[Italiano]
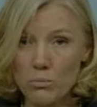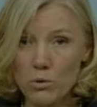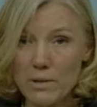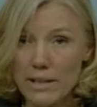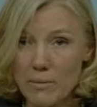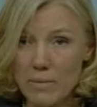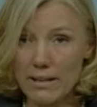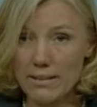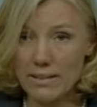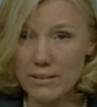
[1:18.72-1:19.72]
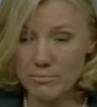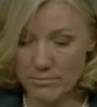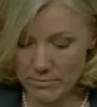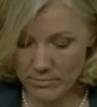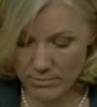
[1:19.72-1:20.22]
pubblicamente,
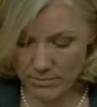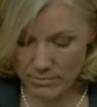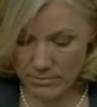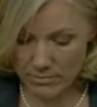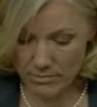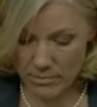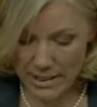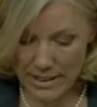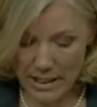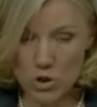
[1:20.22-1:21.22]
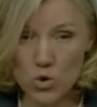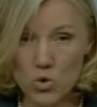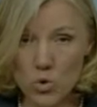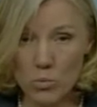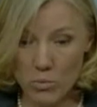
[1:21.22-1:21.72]
me ne
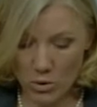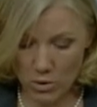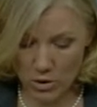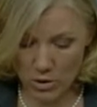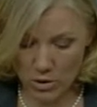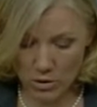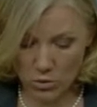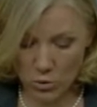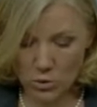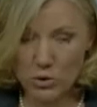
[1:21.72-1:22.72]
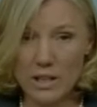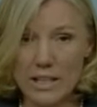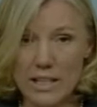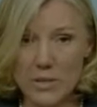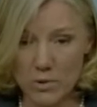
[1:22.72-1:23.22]
assumo tutte
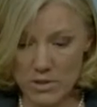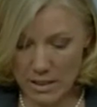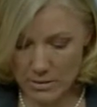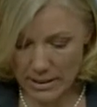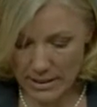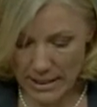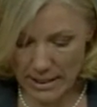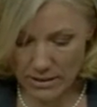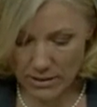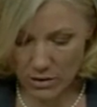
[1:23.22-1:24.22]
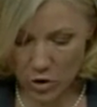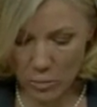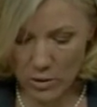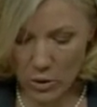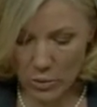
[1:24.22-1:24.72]
le responsabilità
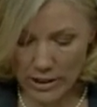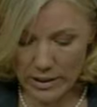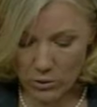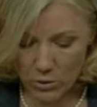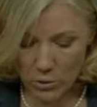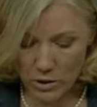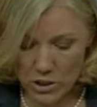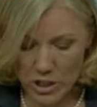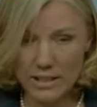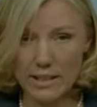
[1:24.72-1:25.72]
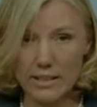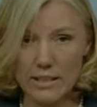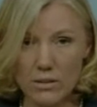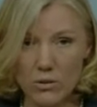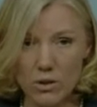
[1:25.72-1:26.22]
come qualunque
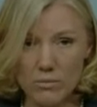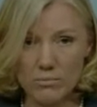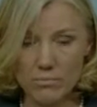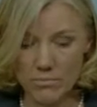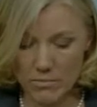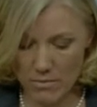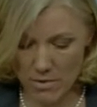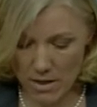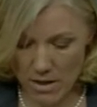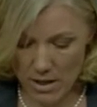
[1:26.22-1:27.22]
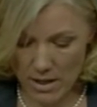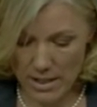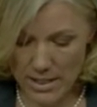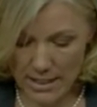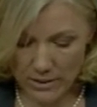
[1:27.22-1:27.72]
cittadino
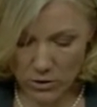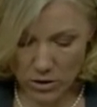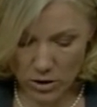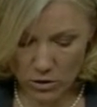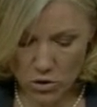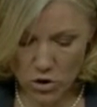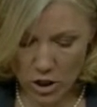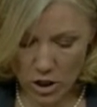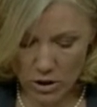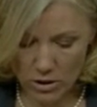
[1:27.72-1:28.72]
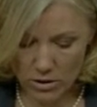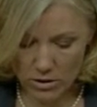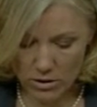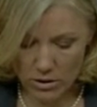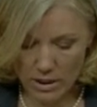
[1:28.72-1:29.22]
e sanerò ciò
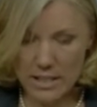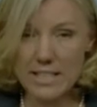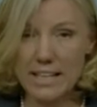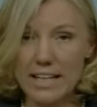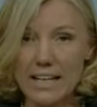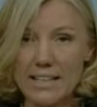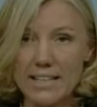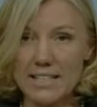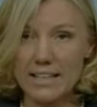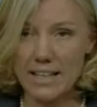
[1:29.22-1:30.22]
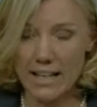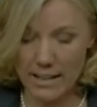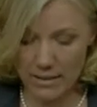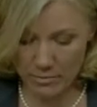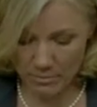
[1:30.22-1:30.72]
che sarà da
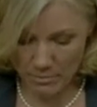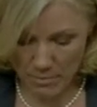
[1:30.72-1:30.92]
sanare.